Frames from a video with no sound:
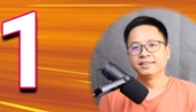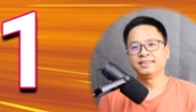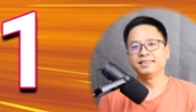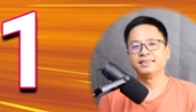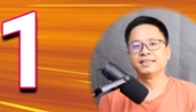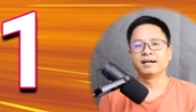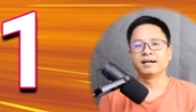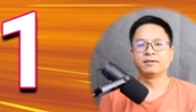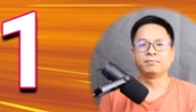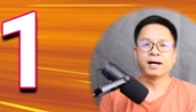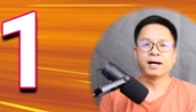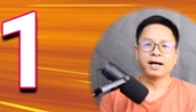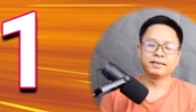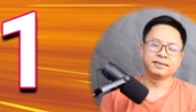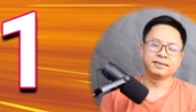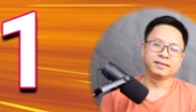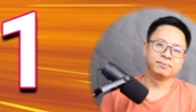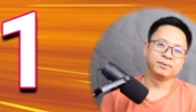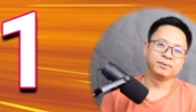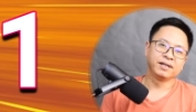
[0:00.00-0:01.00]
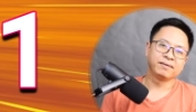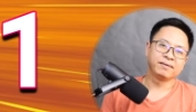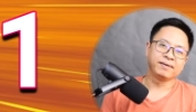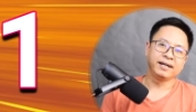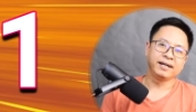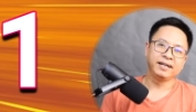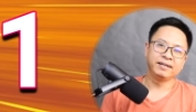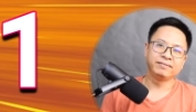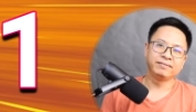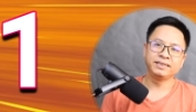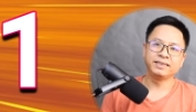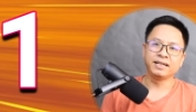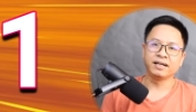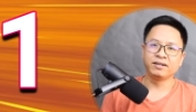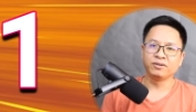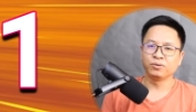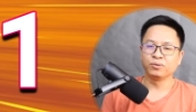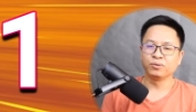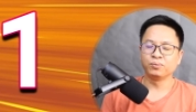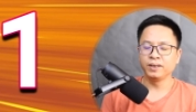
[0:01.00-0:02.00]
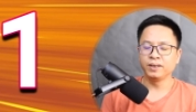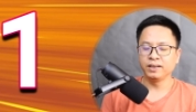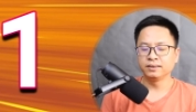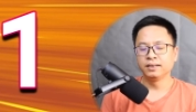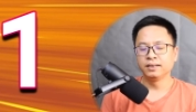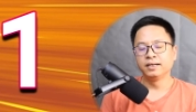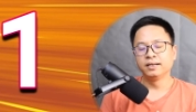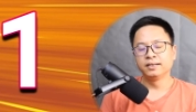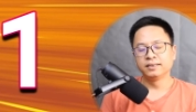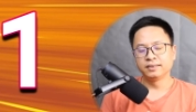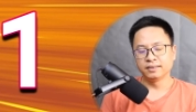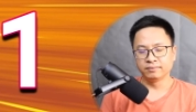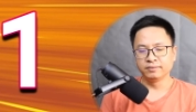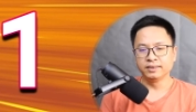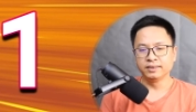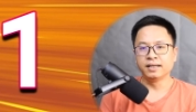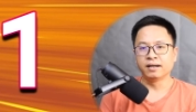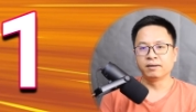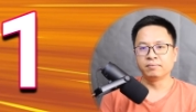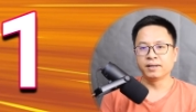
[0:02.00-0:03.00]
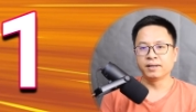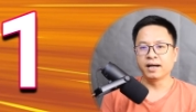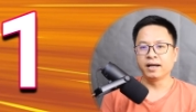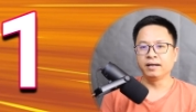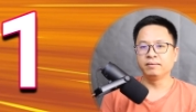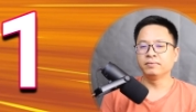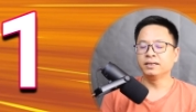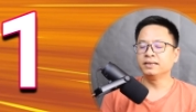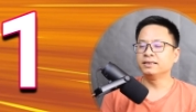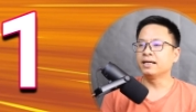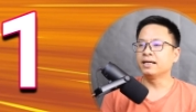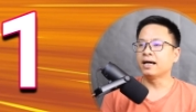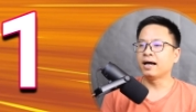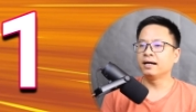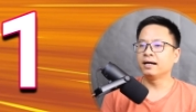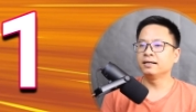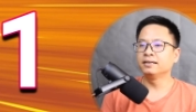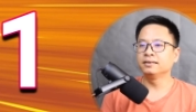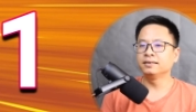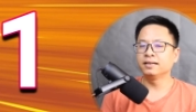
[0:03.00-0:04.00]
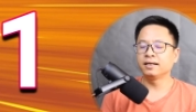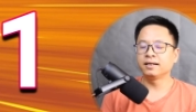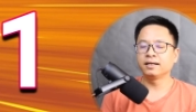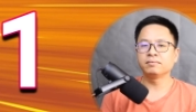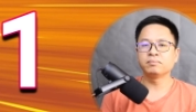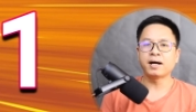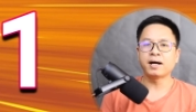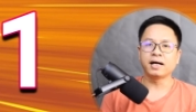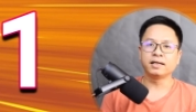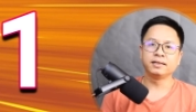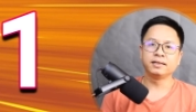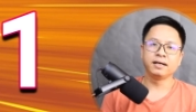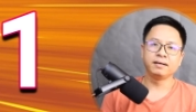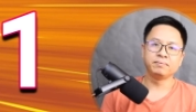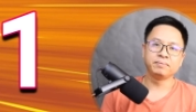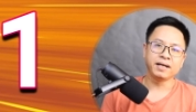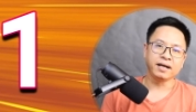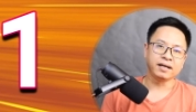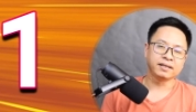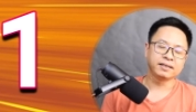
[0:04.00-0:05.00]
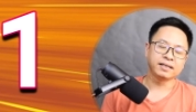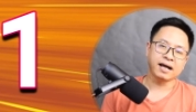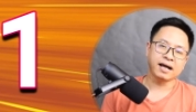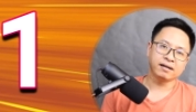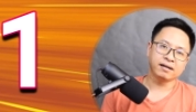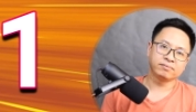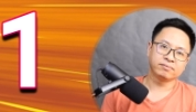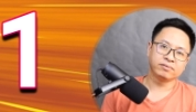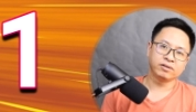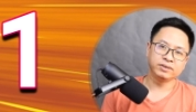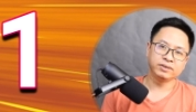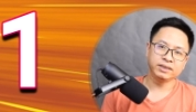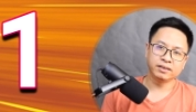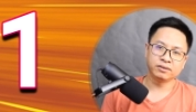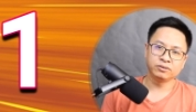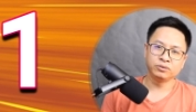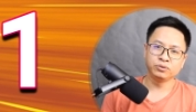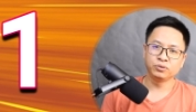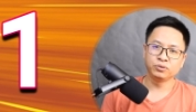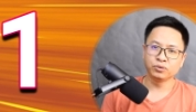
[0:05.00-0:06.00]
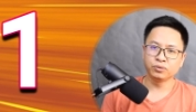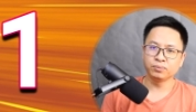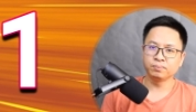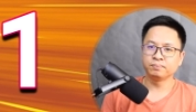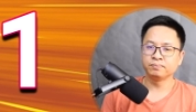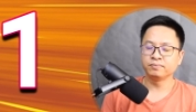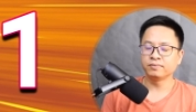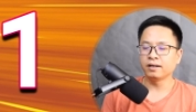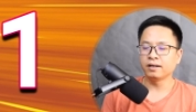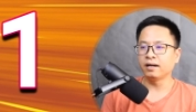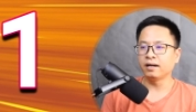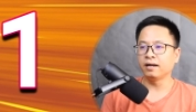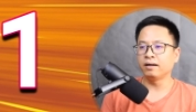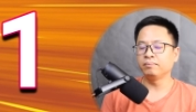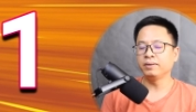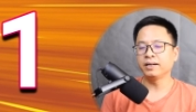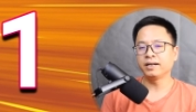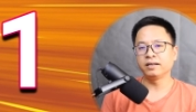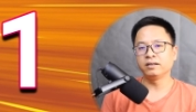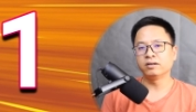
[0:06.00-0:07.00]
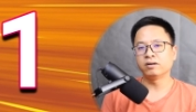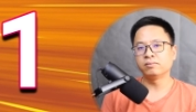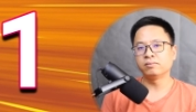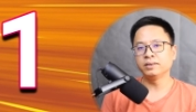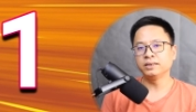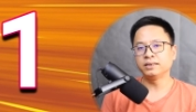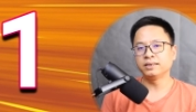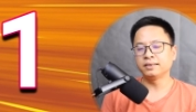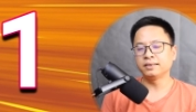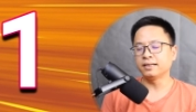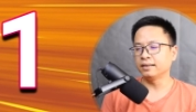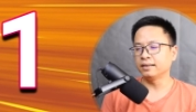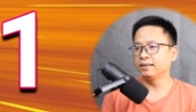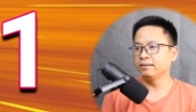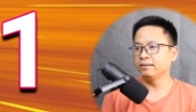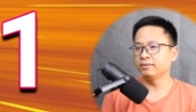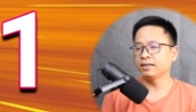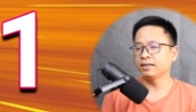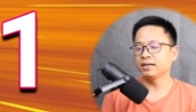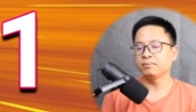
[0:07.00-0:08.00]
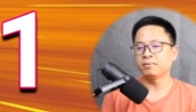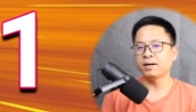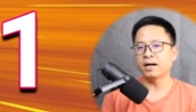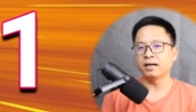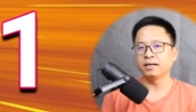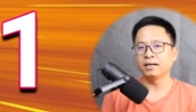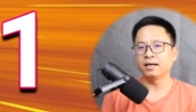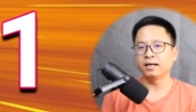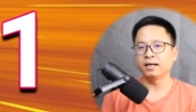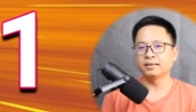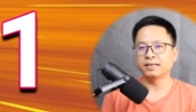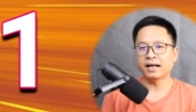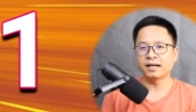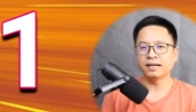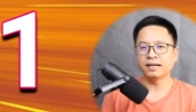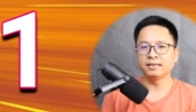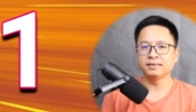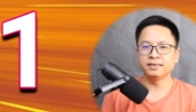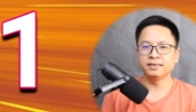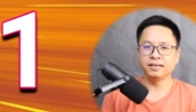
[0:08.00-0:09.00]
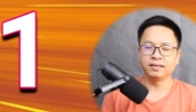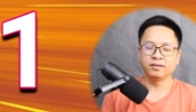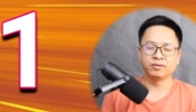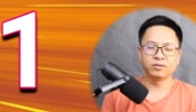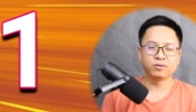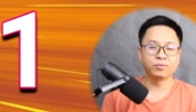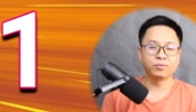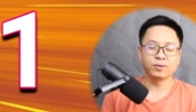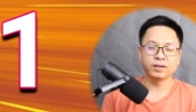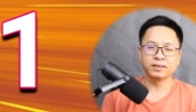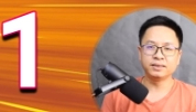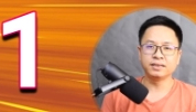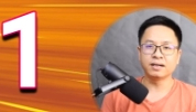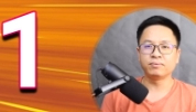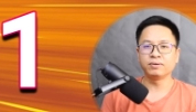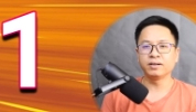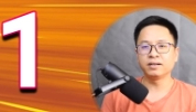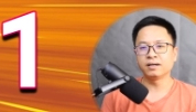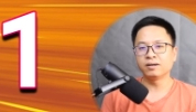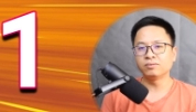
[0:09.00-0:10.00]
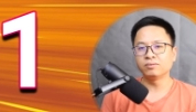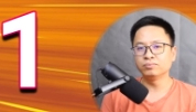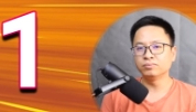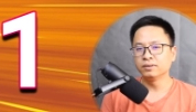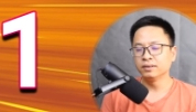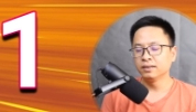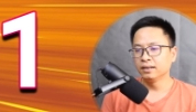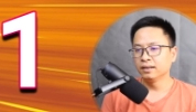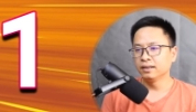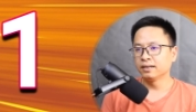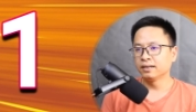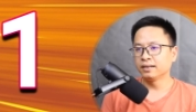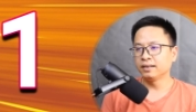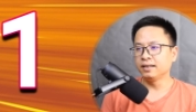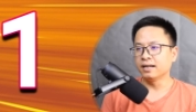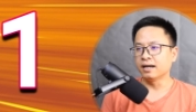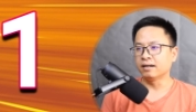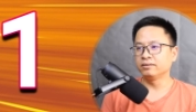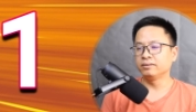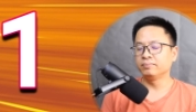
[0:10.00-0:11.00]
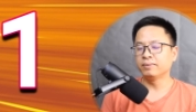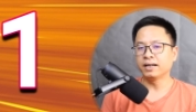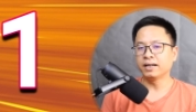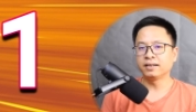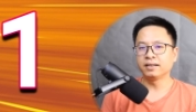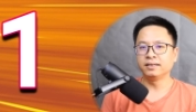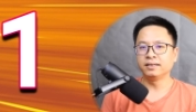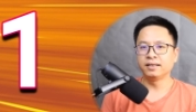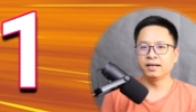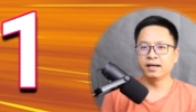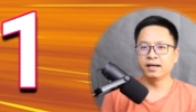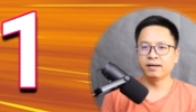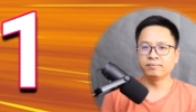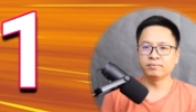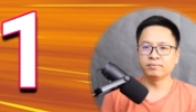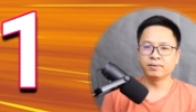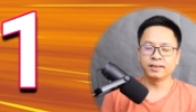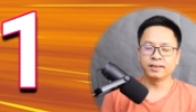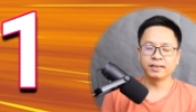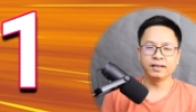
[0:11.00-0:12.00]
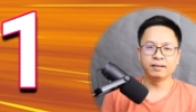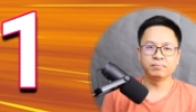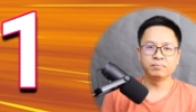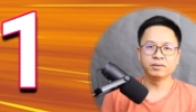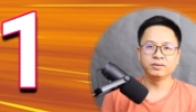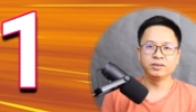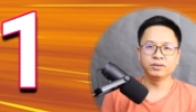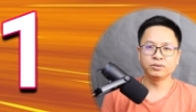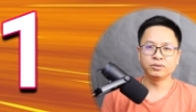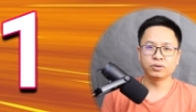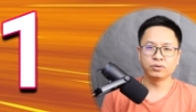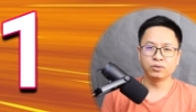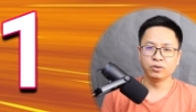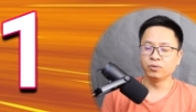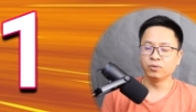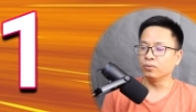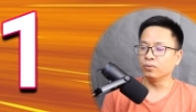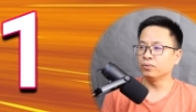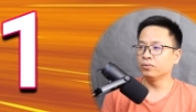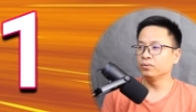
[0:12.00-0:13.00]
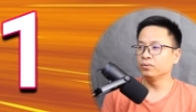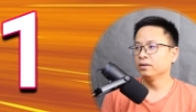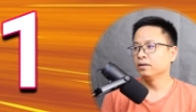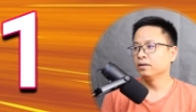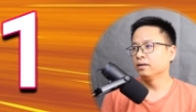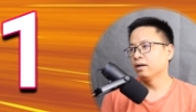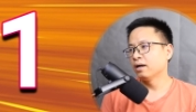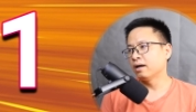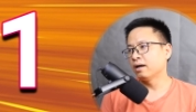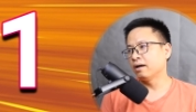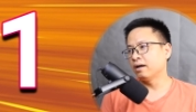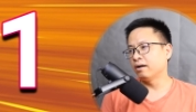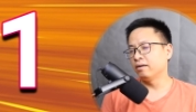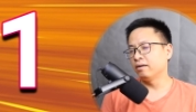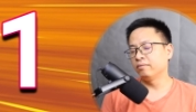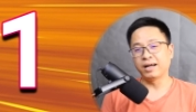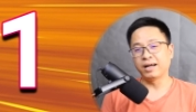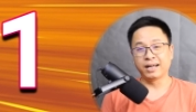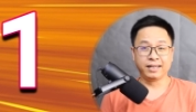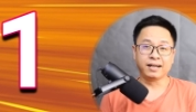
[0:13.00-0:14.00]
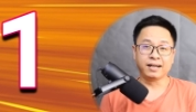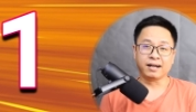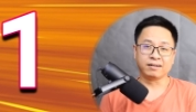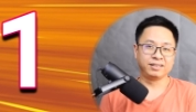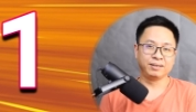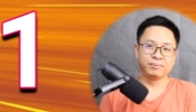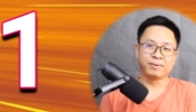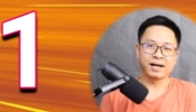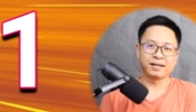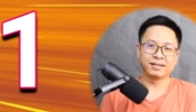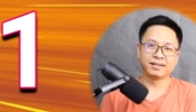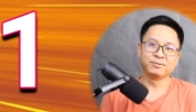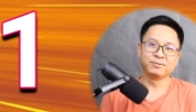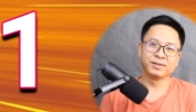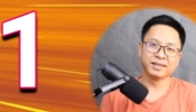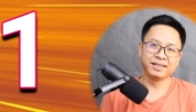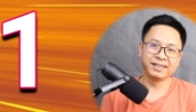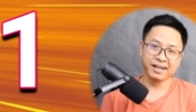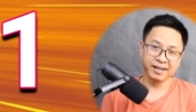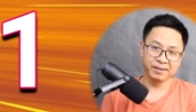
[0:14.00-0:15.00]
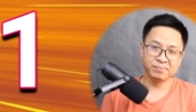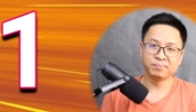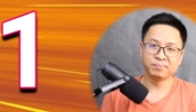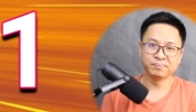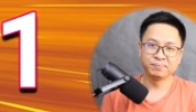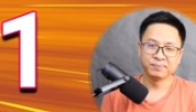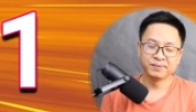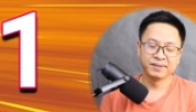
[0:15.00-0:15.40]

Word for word: Xin chào các bạn, chào mừng các bạn đến với channel của mình. Trong video hôm nay mình sẽ hướng dẫn các bạn thêm thẻ tag vào video YouTube. Bên cạnh đó mình sẽ giải thích với các bạn là tag là gì, nó có quan trọng hay không, khi nào thì bạn cần thêm, bạn thêm bao nhiêu cho đủ, và khi nào thì bạn không cần thêm.